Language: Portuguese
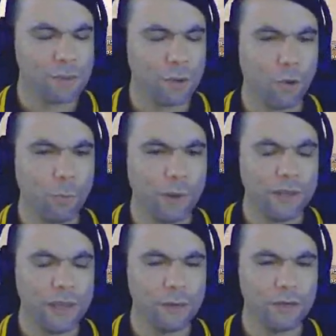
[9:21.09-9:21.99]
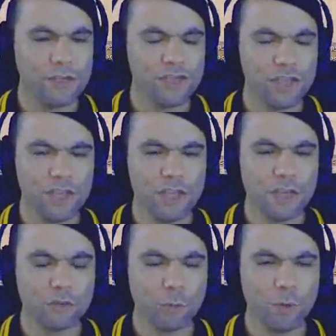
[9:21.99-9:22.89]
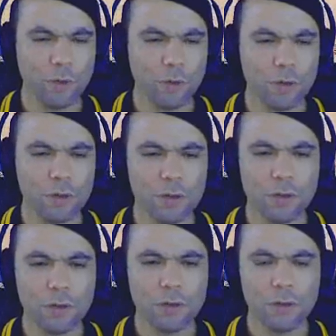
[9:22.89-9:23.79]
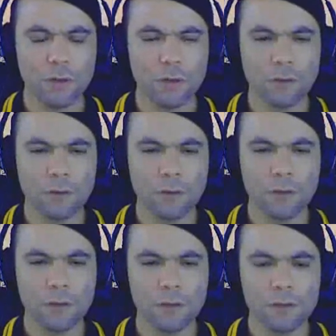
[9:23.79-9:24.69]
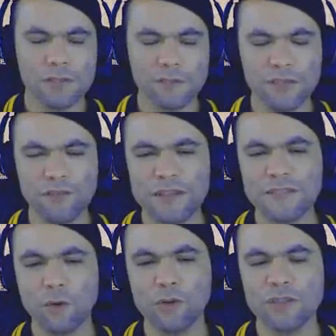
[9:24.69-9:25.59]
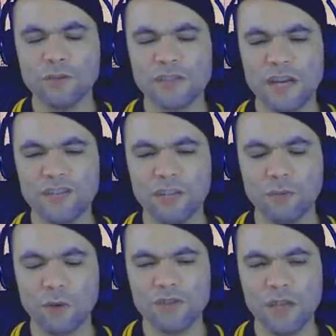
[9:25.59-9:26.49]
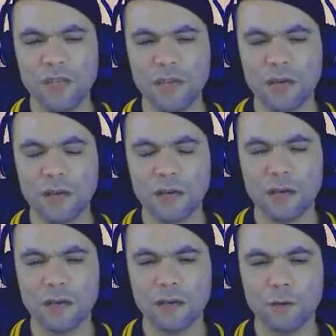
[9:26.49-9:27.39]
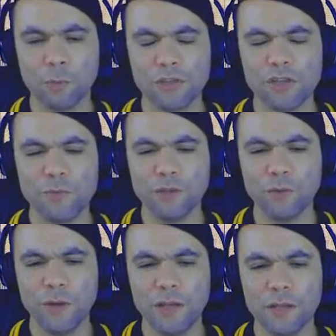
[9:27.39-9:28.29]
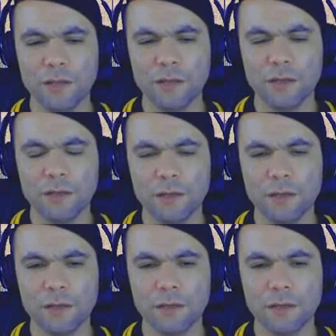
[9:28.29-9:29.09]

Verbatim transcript: Com relação ao companheiro que te atropelou, se você tivesse na condição de sargento, qual seria o procedimento com ele?